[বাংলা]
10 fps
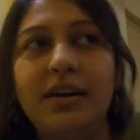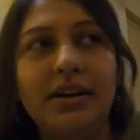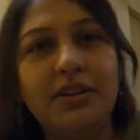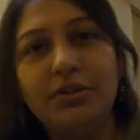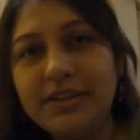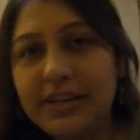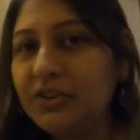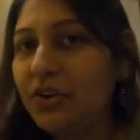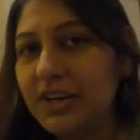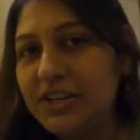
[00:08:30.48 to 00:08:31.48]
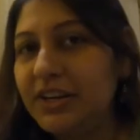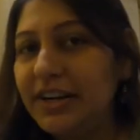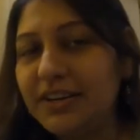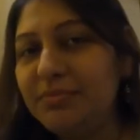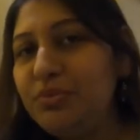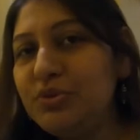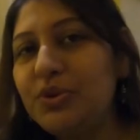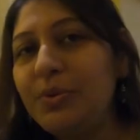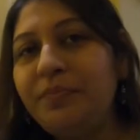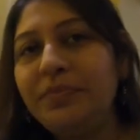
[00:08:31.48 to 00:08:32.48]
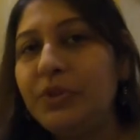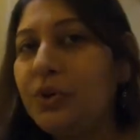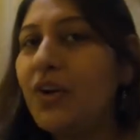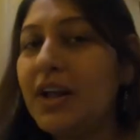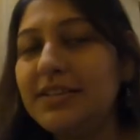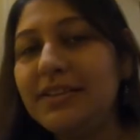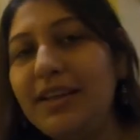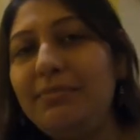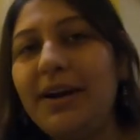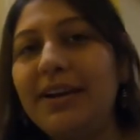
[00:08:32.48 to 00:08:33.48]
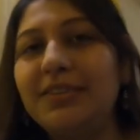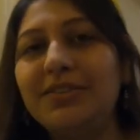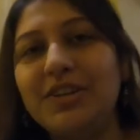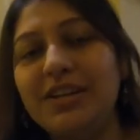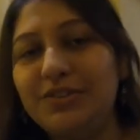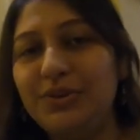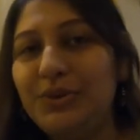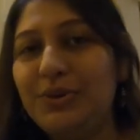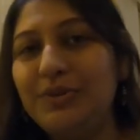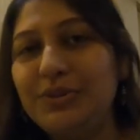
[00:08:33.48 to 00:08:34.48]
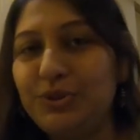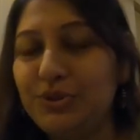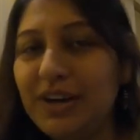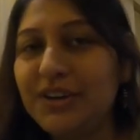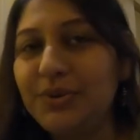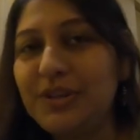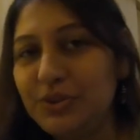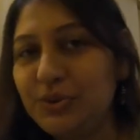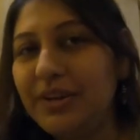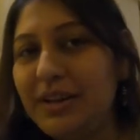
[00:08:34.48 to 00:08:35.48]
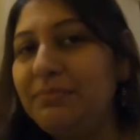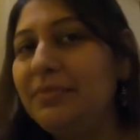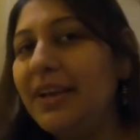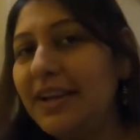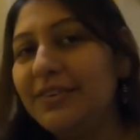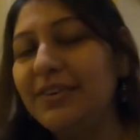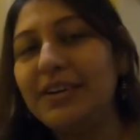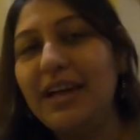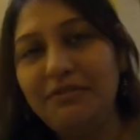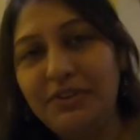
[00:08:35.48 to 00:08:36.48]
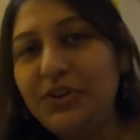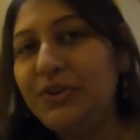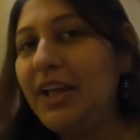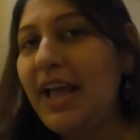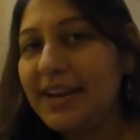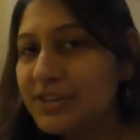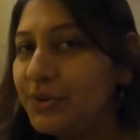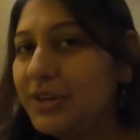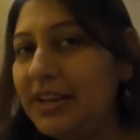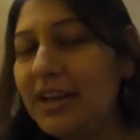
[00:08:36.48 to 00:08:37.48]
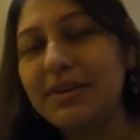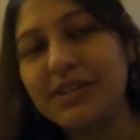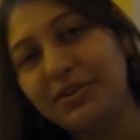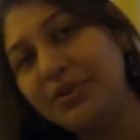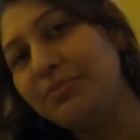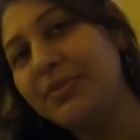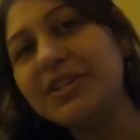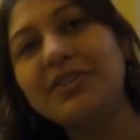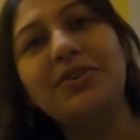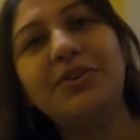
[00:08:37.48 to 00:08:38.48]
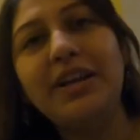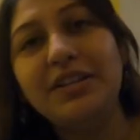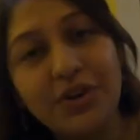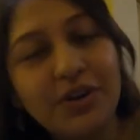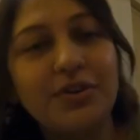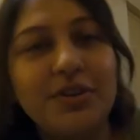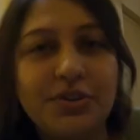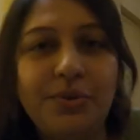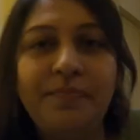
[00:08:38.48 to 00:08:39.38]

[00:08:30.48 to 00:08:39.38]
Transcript: কিন্তু এটা একটা অকেশান একটা পুজো তো করা যেতেই পারে তো সেই জন্য ছোটোখাটো কিছু ক্লিপ এগুলো এই ভিডিওতে অ্যাড করে দিলাম আশা করি তোমরা সেগুলো এনজয় করেছো